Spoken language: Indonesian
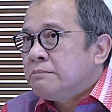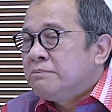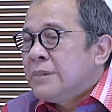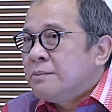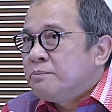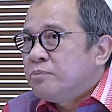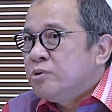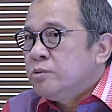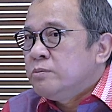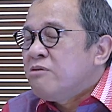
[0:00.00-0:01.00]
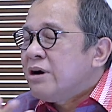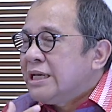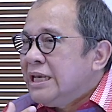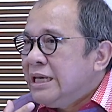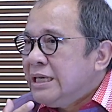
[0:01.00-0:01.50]
mampu
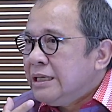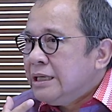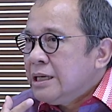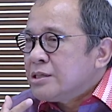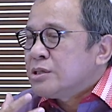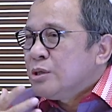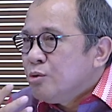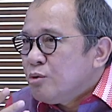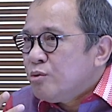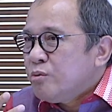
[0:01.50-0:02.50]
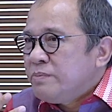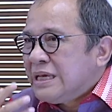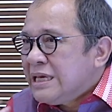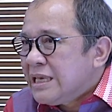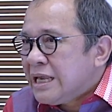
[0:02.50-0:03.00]
mewakili seluruh
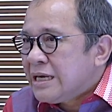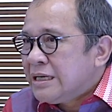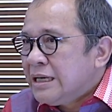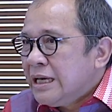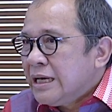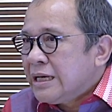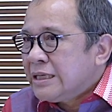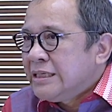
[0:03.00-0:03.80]
pikiran yeah.